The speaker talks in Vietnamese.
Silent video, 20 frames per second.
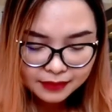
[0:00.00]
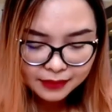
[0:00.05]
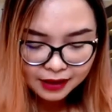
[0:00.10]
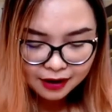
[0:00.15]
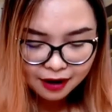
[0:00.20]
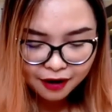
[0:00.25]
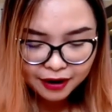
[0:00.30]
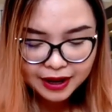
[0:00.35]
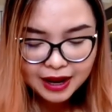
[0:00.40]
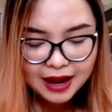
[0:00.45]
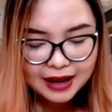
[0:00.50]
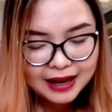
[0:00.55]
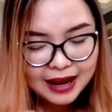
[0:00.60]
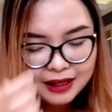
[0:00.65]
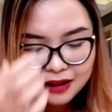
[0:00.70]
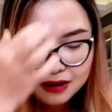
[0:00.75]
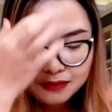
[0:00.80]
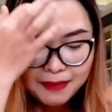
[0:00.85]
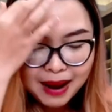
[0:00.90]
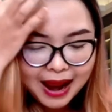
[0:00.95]
rồi cái
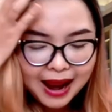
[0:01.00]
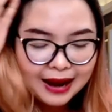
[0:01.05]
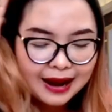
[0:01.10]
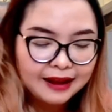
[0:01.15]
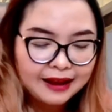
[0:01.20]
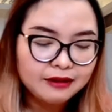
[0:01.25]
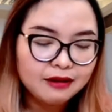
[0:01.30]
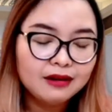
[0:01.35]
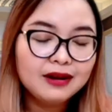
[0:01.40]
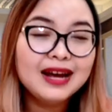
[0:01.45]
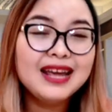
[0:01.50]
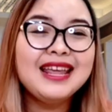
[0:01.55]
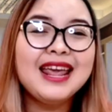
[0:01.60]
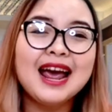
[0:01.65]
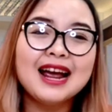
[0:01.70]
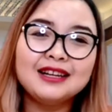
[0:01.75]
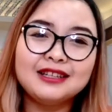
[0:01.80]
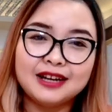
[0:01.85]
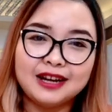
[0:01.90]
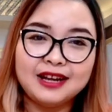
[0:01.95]
thứ ba là những cái
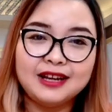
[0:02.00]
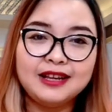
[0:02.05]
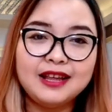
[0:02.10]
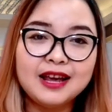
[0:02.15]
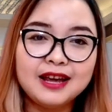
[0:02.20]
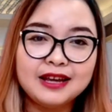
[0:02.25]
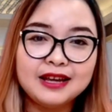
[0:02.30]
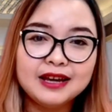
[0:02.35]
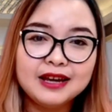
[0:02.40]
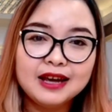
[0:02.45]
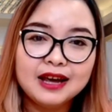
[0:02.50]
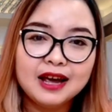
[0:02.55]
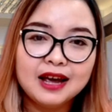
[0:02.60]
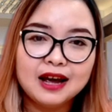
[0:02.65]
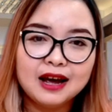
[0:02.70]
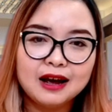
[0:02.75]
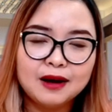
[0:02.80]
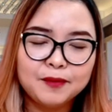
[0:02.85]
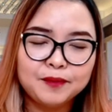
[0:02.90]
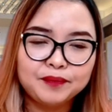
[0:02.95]
giá trị gì
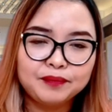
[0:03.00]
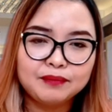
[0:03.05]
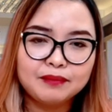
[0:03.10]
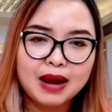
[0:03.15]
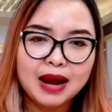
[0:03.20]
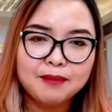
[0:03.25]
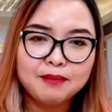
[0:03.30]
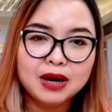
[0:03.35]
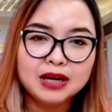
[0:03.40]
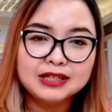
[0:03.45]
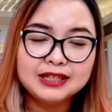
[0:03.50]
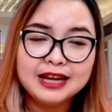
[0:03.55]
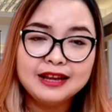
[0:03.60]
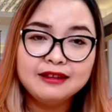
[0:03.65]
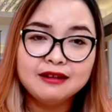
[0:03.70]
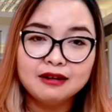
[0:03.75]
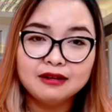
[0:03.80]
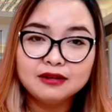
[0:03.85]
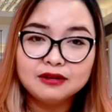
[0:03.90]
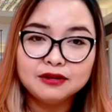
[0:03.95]
à, mà mình sẽ
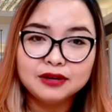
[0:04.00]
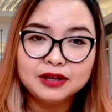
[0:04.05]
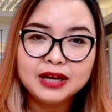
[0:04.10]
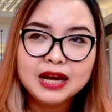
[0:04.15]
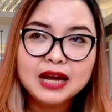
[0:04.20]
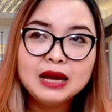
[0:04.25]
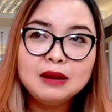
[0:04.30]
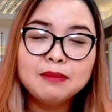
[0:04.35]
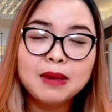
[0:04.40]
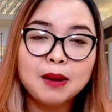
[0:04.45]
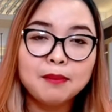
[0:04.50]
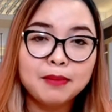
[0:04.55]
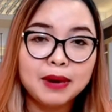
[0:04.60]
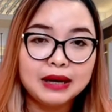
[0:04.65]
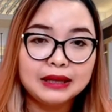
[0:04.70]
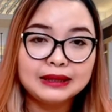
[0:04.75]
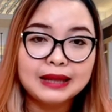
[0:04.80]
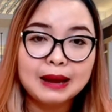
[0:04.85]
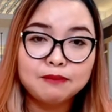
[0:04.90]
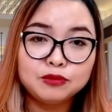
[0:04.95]
nhận được khi mà
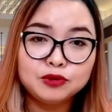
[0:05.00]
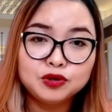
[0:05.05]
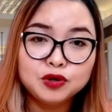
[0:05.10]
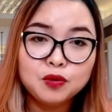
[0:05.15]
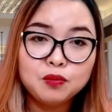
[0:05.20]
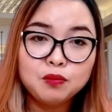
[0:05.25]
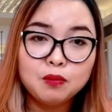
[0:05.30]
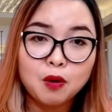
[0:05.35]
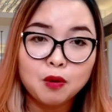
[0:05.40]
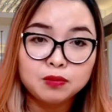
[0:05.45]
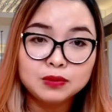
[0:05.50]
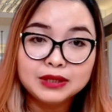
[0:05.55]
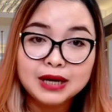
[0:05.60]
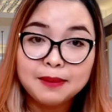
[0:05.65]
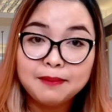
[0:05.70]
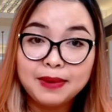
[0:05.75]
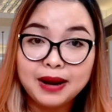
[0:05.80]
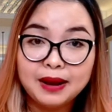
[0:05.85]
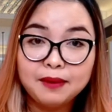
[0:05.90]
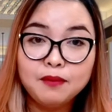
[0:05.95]
mình tập trung
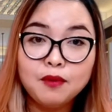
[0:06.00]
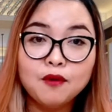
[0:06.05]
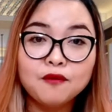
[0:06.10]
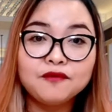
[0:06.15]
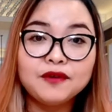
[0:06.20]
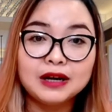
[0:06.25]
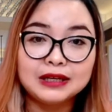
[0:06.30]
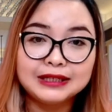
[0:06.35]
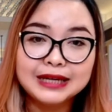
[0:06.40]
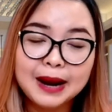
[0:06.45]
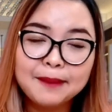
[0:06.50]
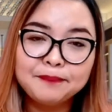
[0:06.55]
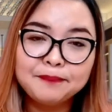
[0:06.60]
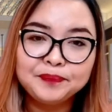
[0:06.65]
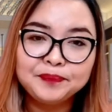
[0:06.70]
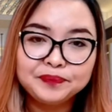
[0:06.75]
101%